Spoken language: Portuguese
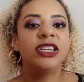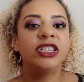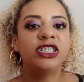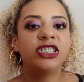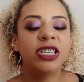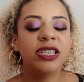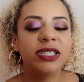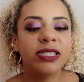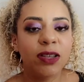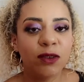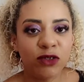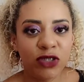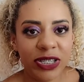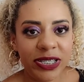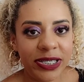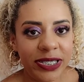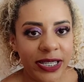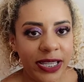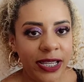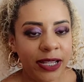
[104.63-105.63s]
Extensão de
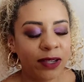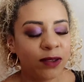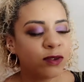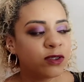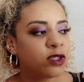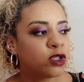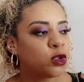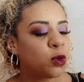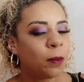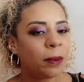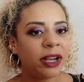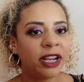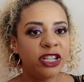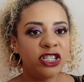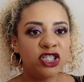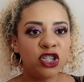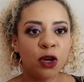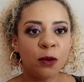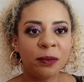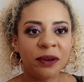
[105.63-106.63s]
cílios, super
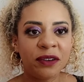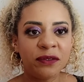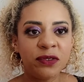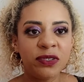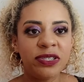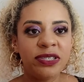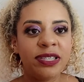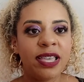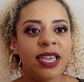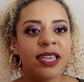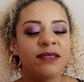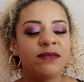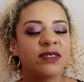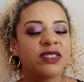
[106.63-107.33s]
indico para vocês.